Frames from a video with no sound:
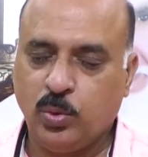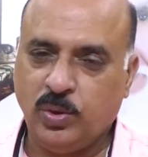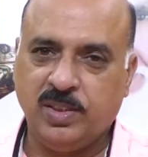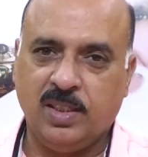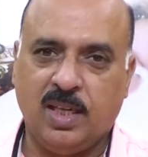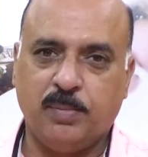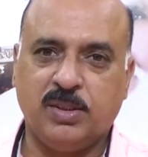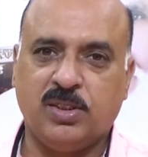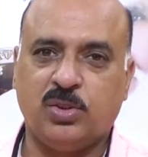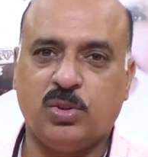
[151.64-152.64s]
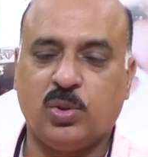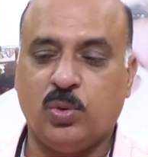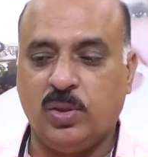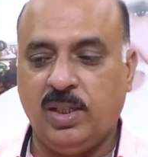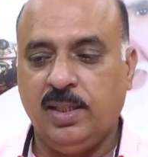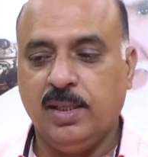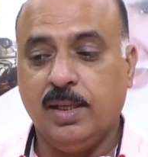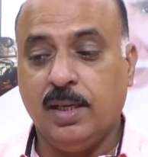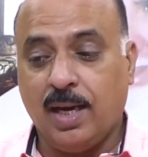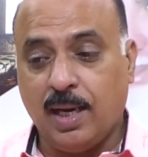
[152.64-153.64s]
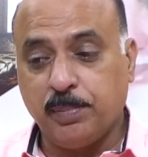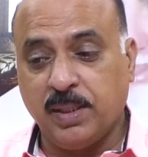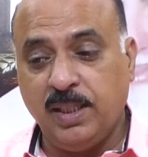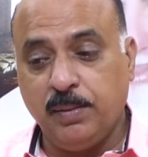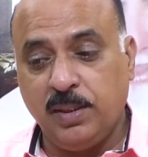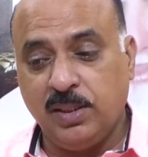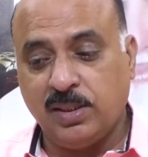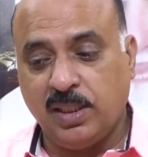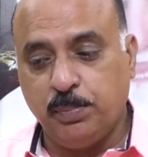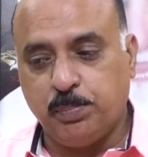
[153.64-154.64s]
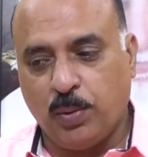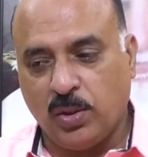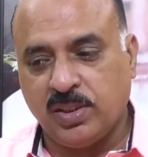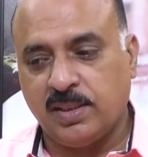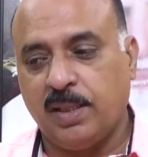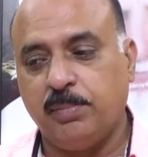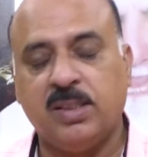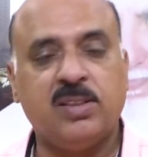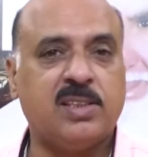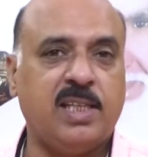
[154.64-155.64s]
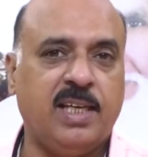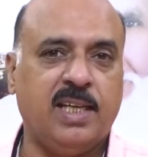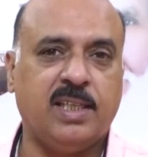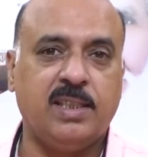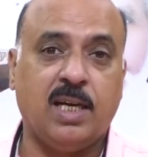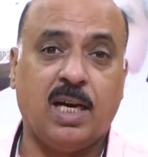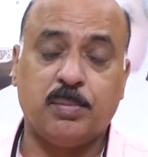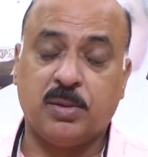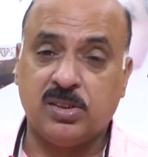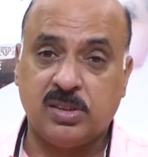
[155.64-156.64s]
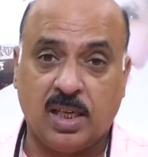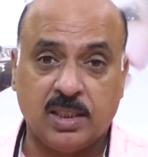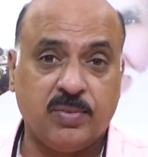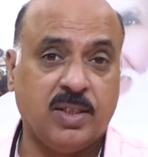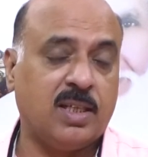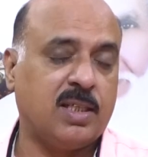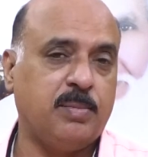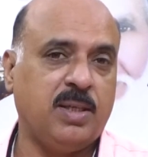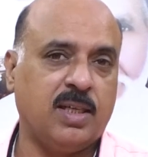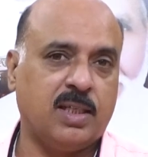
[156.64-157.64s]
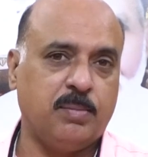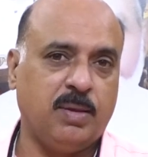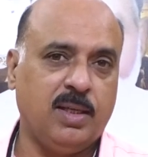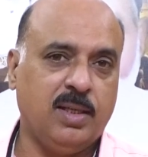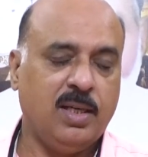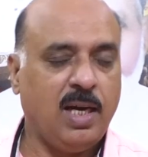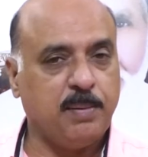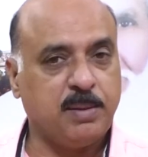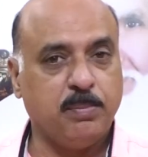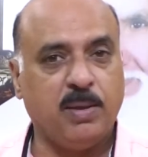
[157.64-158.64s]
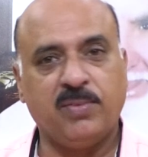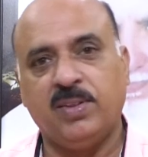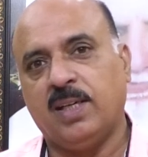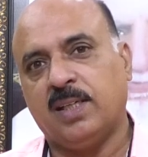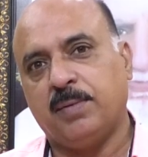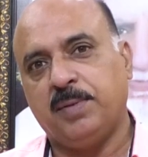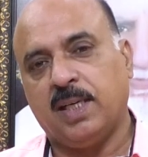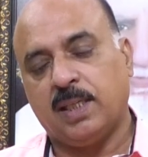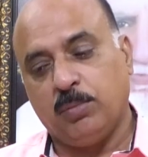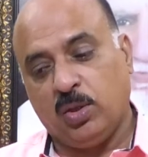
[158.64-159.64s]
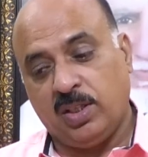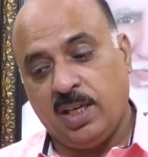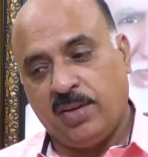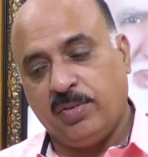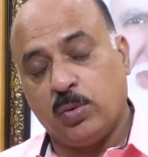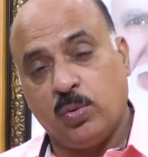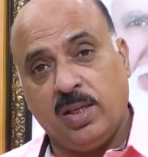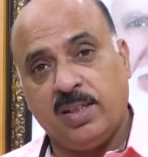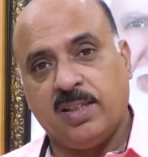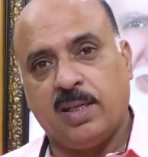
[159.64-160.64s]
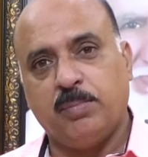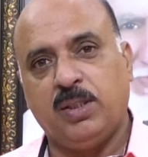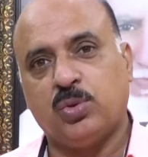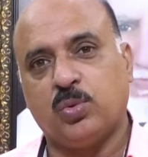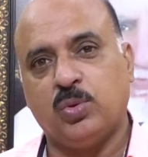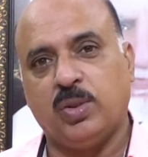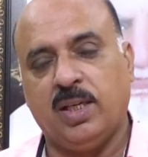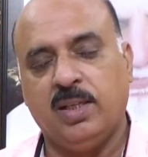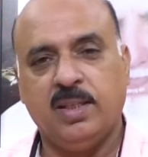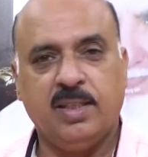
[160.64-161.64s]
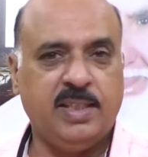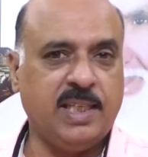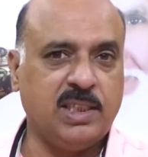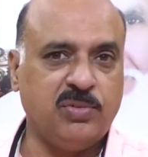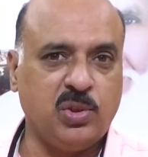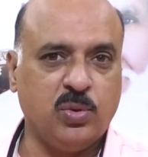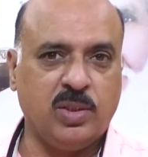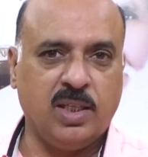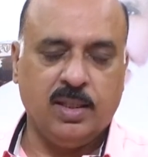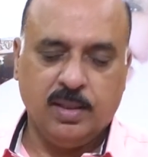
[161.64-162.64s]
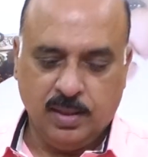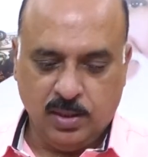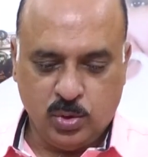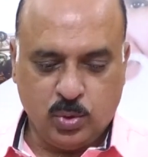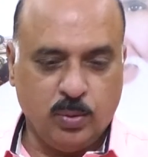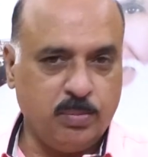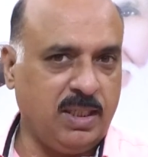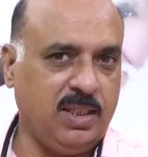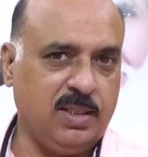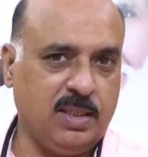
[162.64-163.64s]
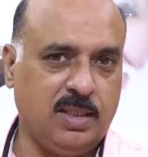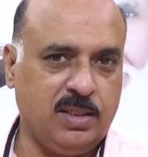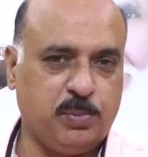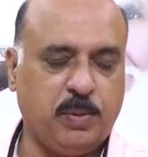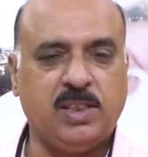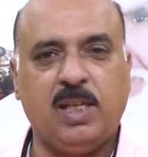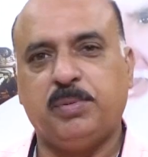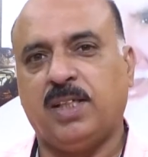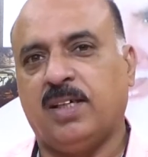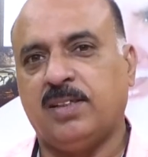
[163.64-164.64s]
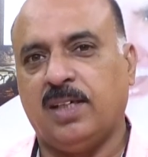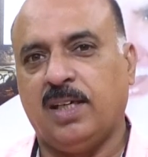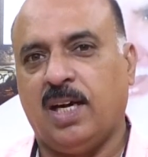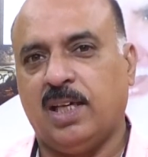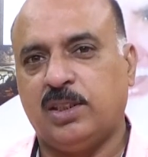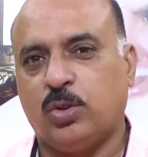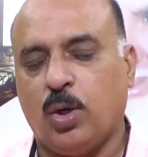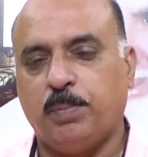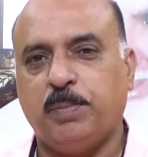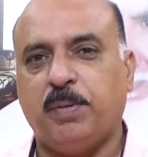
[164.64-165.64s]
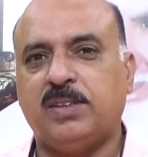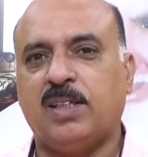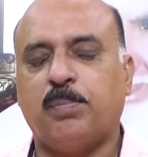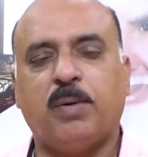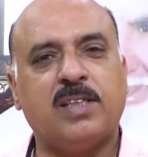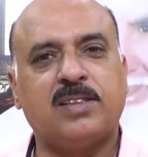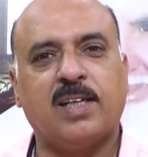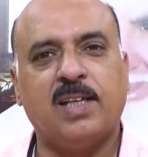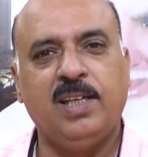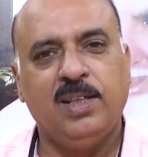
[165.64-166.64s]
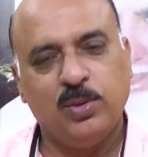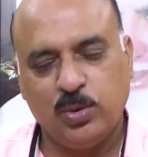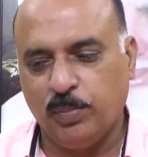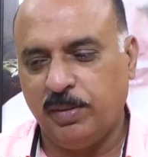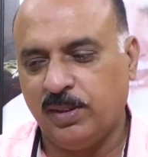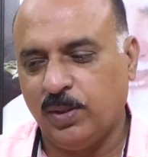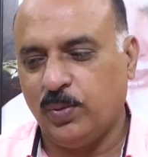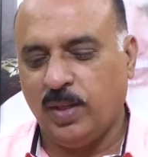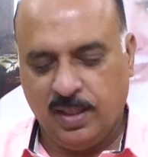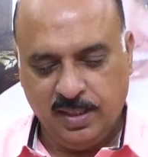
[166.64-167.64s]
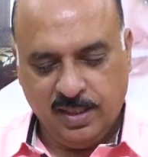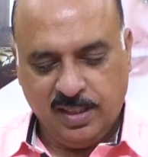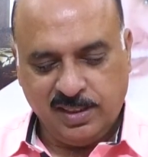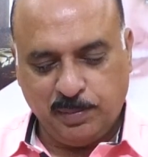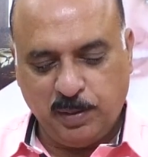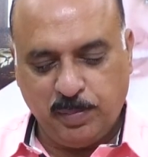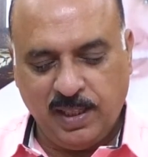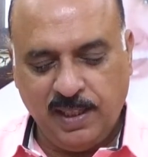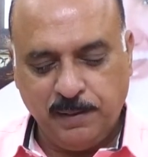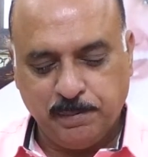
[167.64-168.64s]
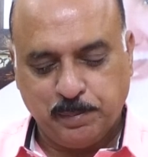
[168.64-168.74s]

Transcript: थोड़ी सी अलार्मिंग सिचुएशन होगी आपके लिए इसकी बहुत ज़्यादा अहमियत इसलिए है कि ये आपके सातवें घर का भी हाकिम है आपके बारहवें घर का भी हाकिम है और ग्यारहवें गुडलक के घर में इसको जो है नेगेटिविटी हो रही है सो so, मैंने स्पेशली आपसे कहा था कि आज कॉपी पेंसिल पास रख लें तो बेहतर होगा सबसे पहले